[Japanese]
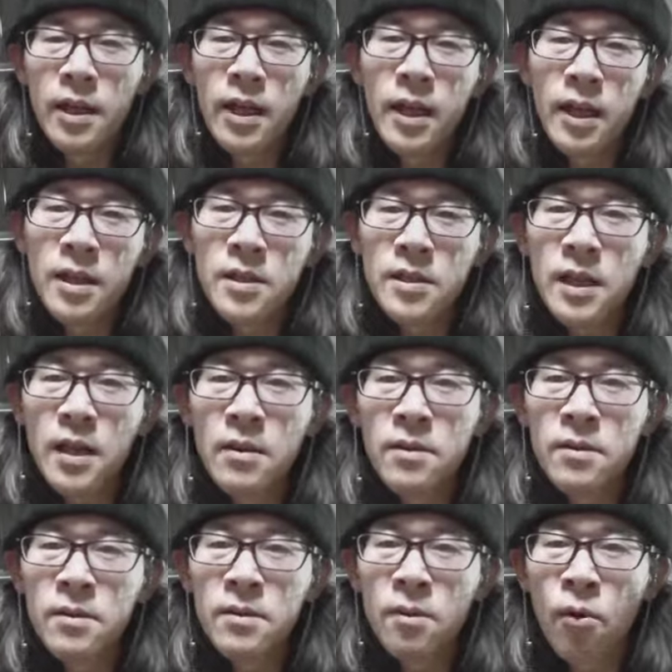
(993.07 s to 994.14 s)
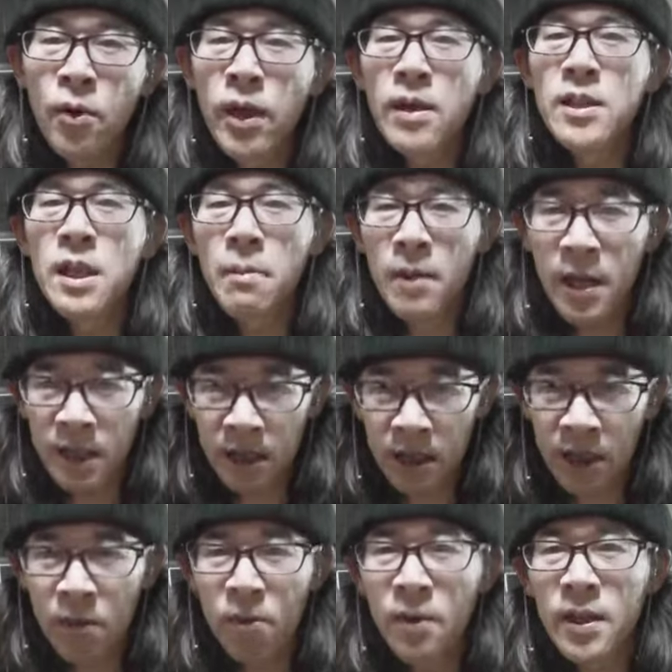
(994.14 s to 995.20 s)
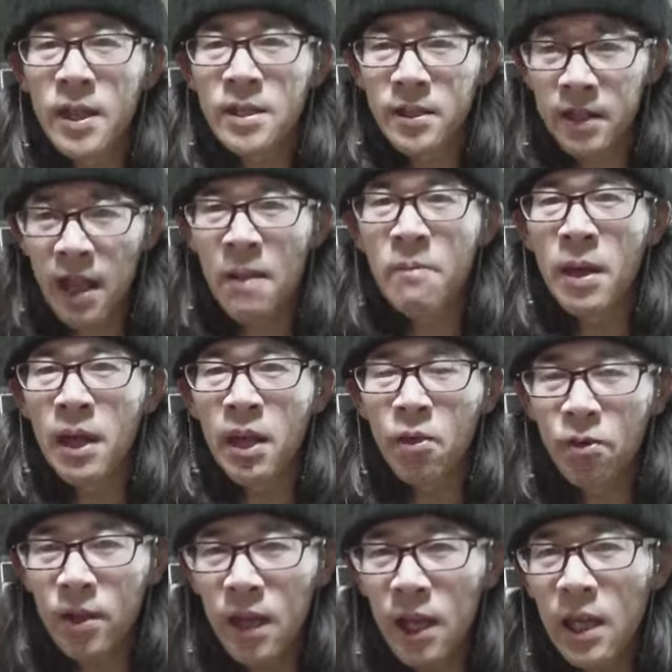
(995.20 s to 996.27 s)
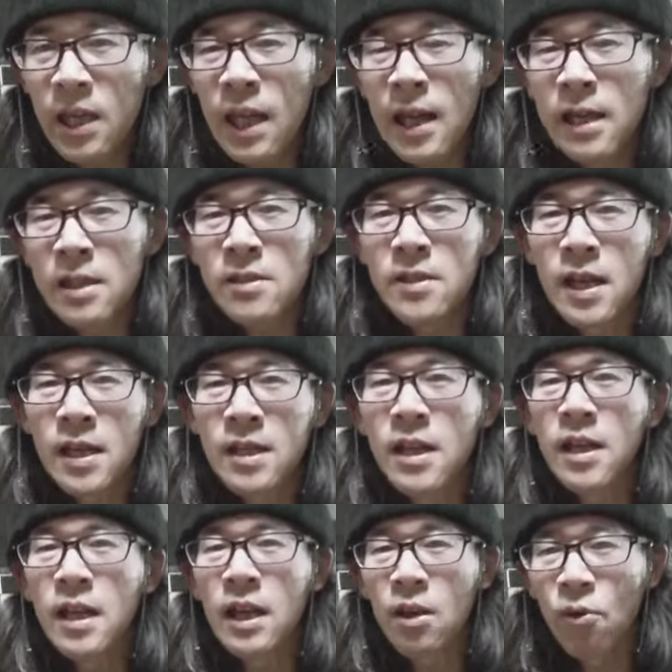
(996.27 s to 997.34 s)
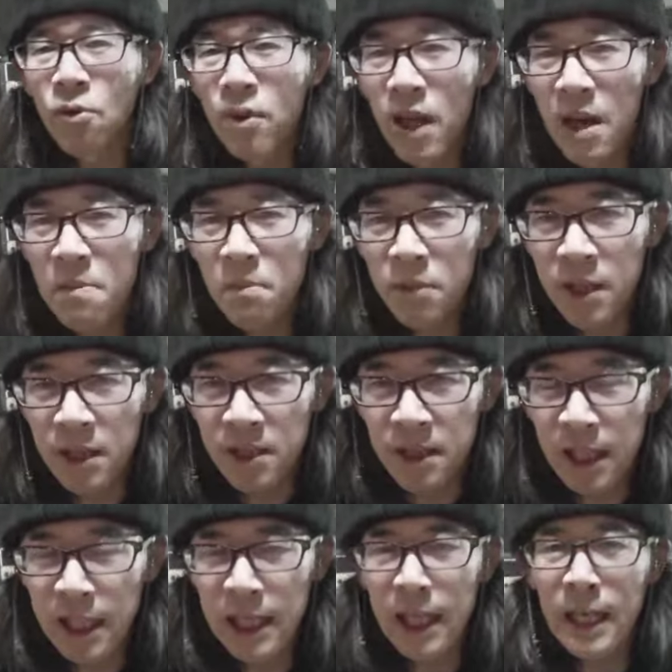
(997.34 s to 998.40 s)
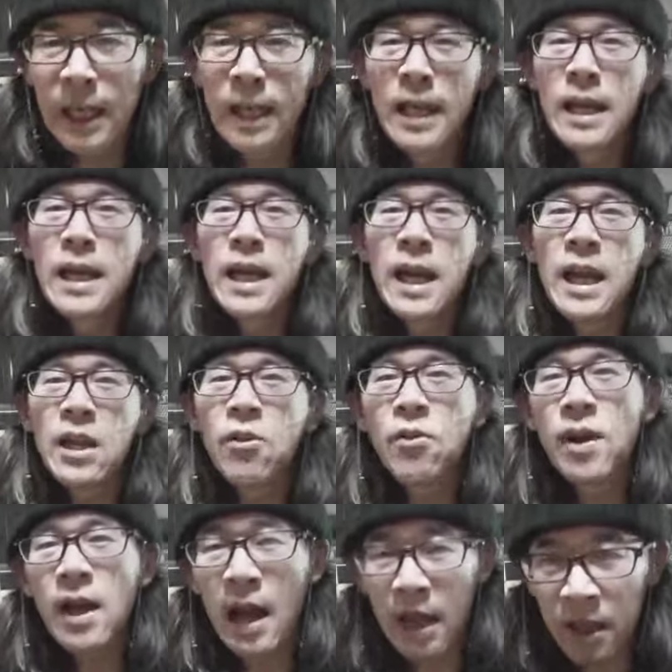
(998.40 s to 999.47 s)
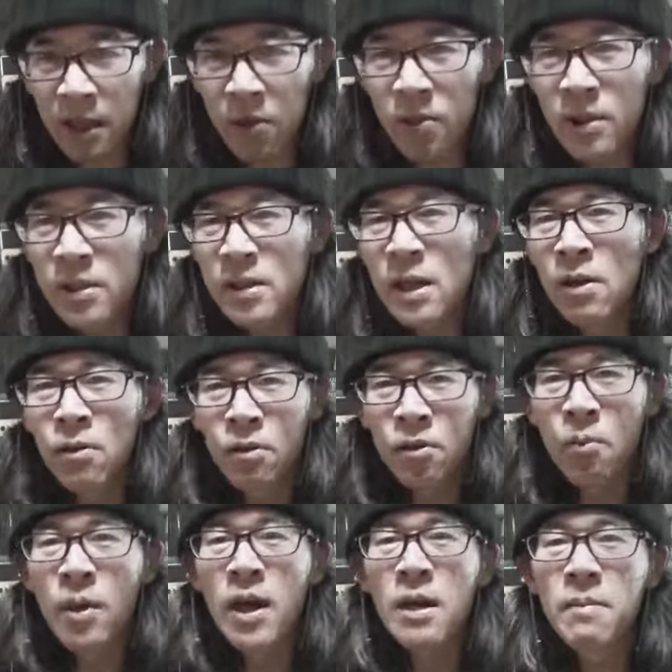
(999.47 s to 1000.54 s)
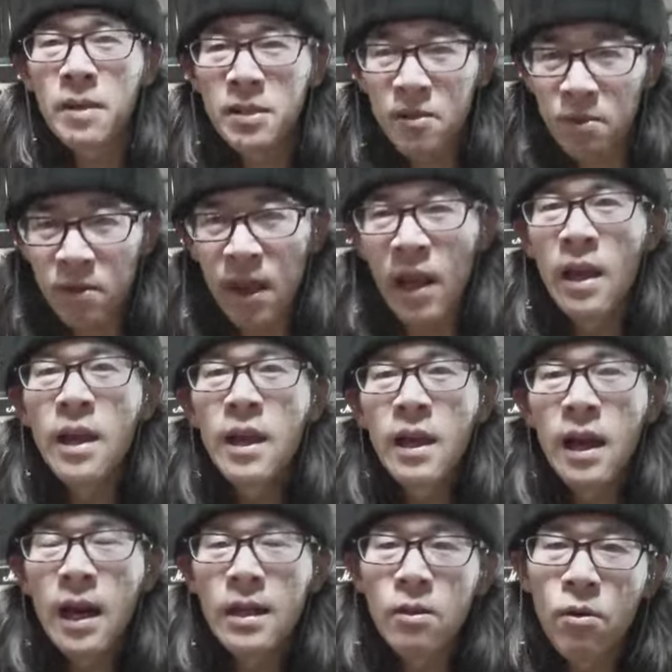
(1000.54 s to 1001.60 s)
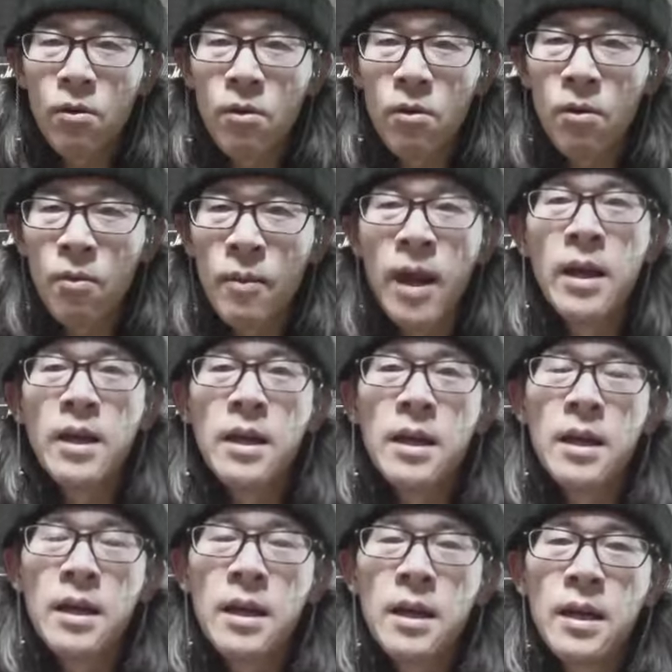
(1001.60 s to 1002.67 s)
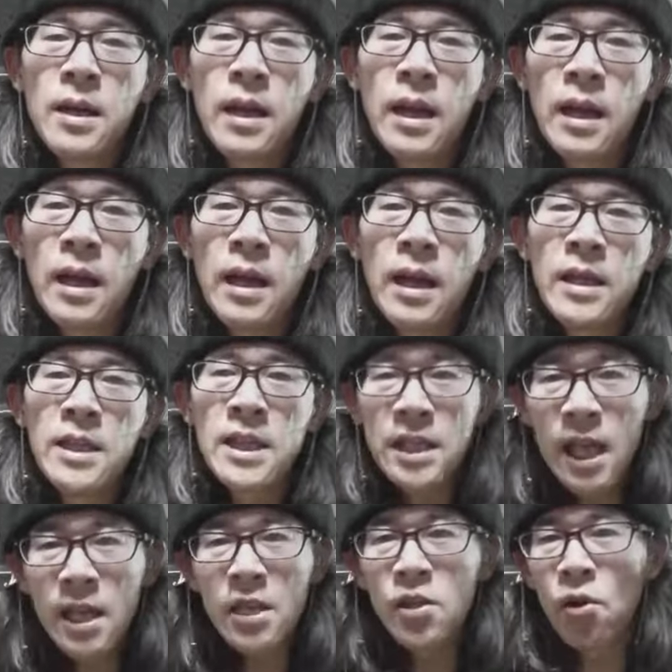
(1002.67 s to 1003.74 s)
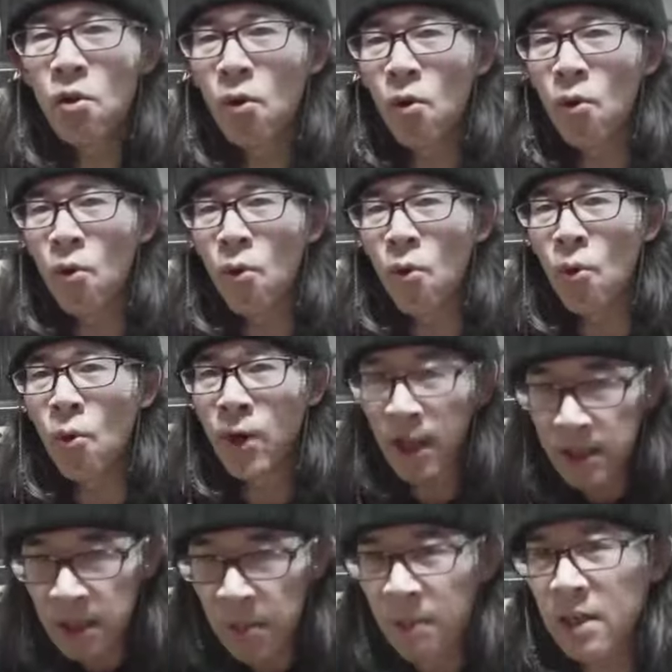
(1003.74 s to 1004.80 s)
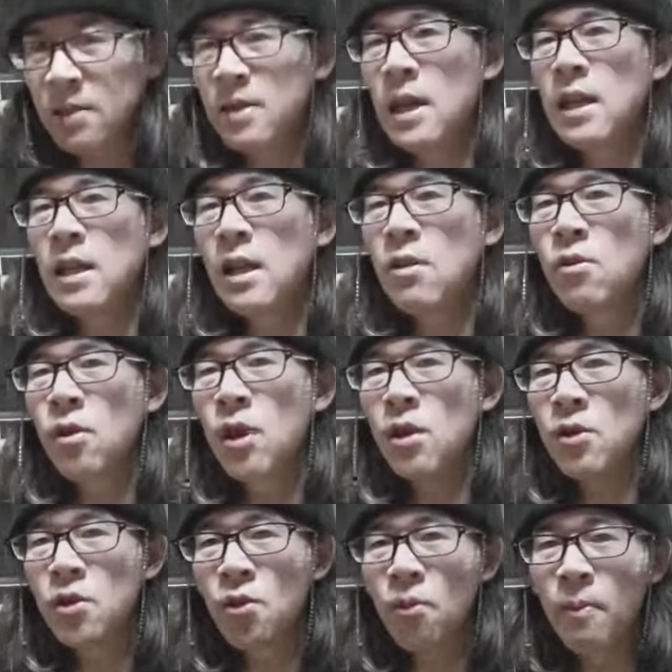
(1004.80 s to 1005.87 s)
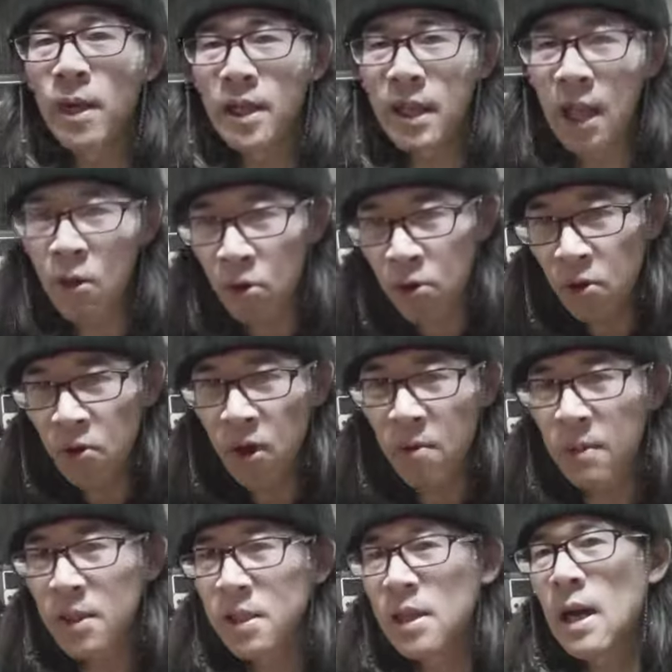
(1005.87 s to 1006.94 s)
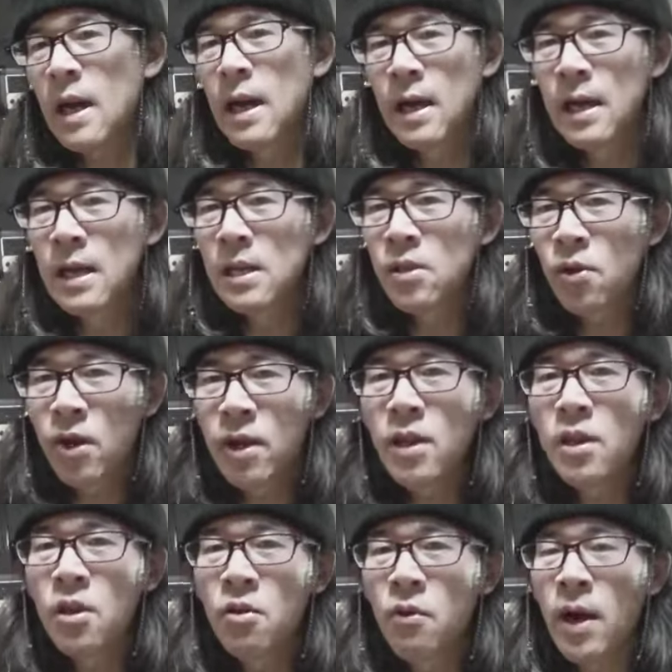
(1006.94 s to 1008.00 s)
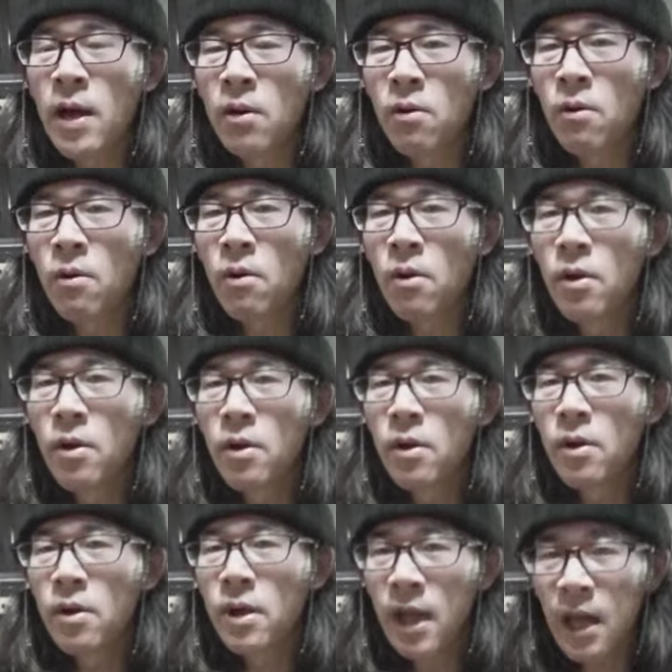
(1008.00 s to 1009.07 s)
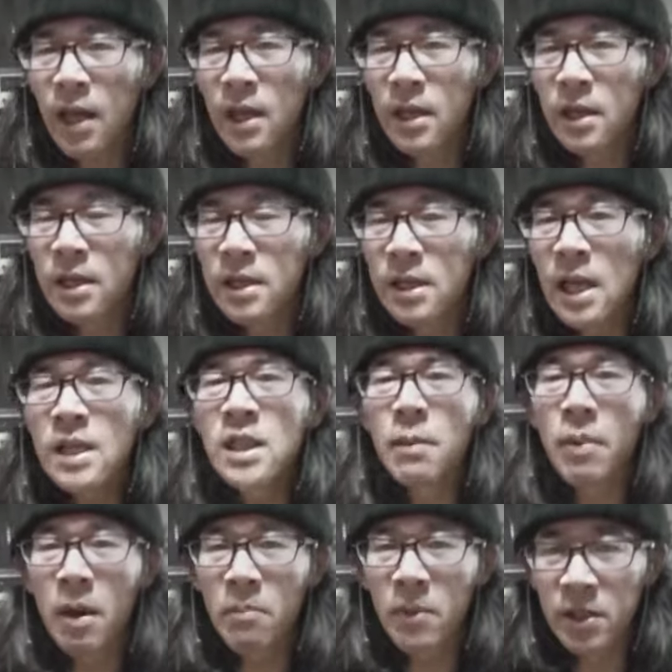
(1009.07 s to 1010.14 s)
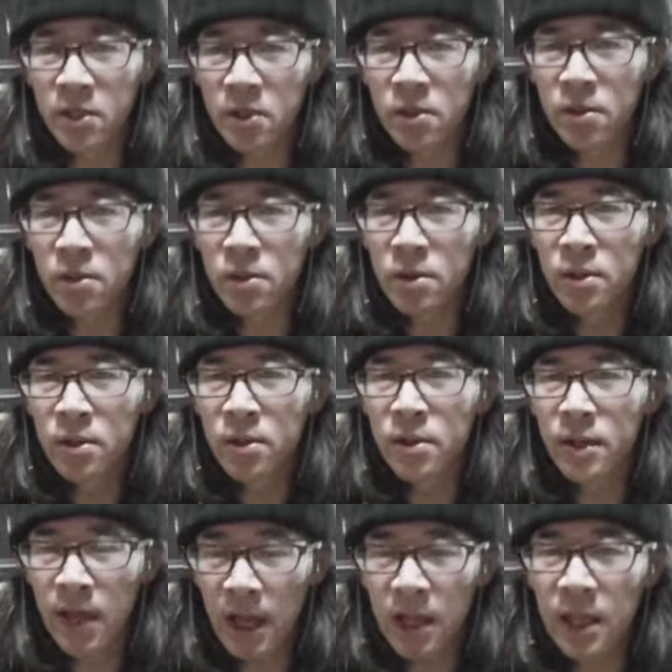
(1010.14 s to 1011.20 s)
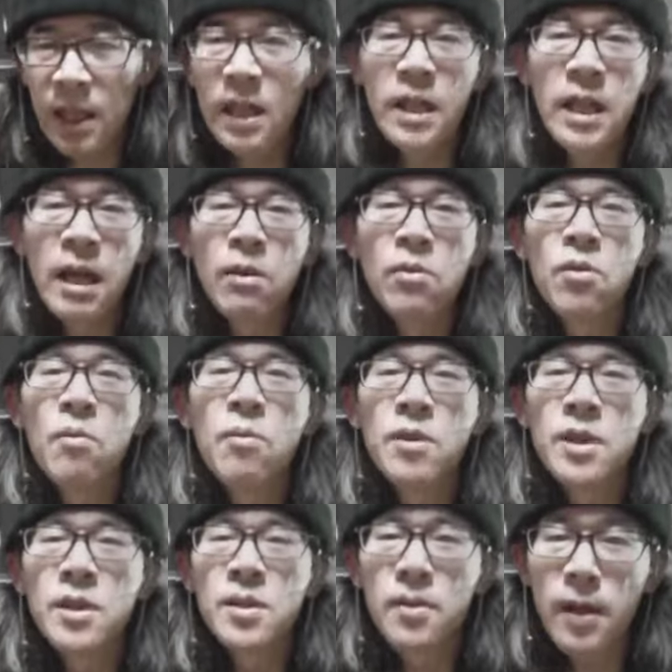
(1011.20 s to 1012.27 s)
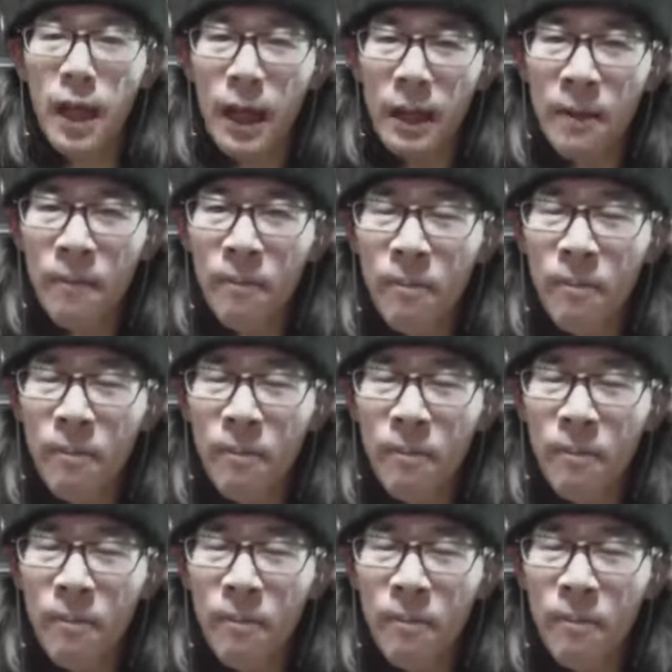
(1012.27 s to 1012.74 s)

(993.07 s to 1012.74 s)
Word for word: えー、使うお客様っていうのはですね、まあ、いろんなギターで使ったりいろんなアンプで使ったり、えー、いろんな環境で使うこともありますので、あのー、まあえー、実際にそのお客様が使っている時のその、まあ、出音といいますかそれっていうのはあのね千差万別、ね、になると思うんですよね。